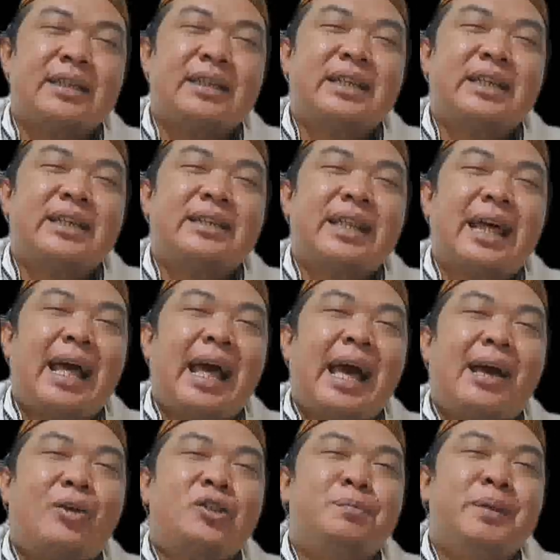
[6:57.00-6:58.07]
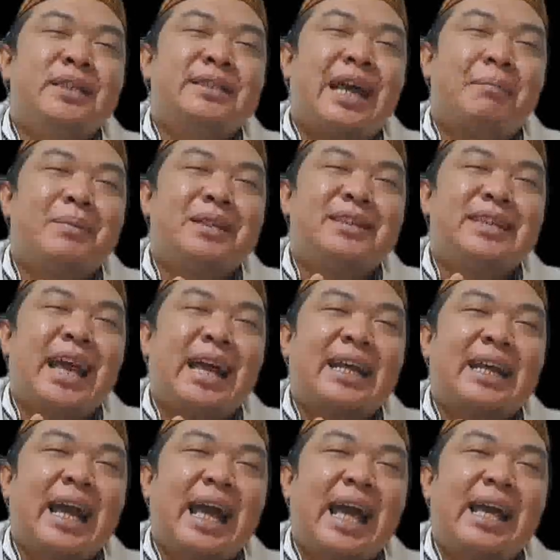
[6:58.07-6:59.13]
Kita harus bisa
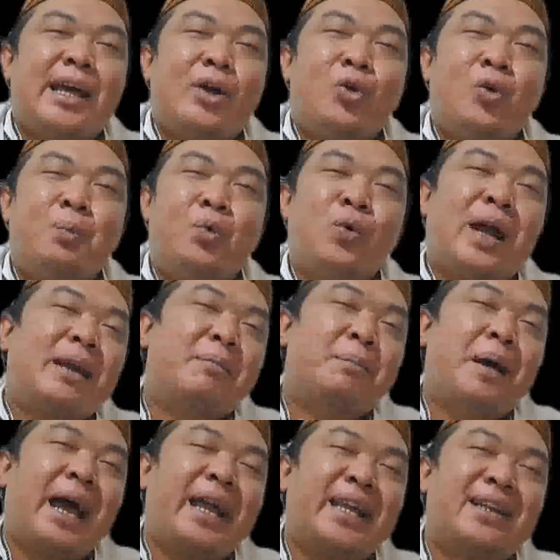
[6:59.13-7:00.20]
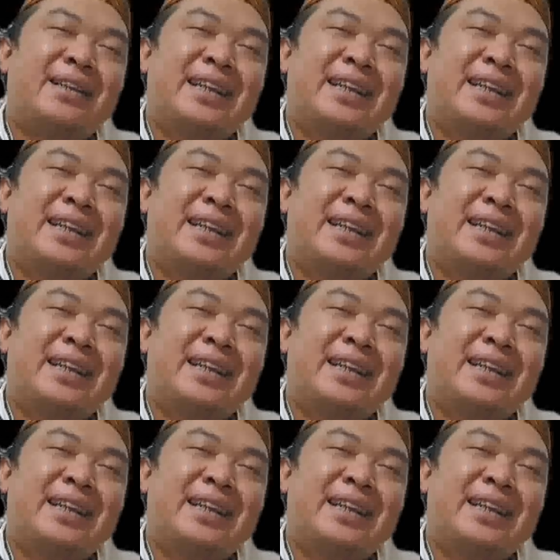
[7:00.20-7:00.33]
menjaga hubungan baik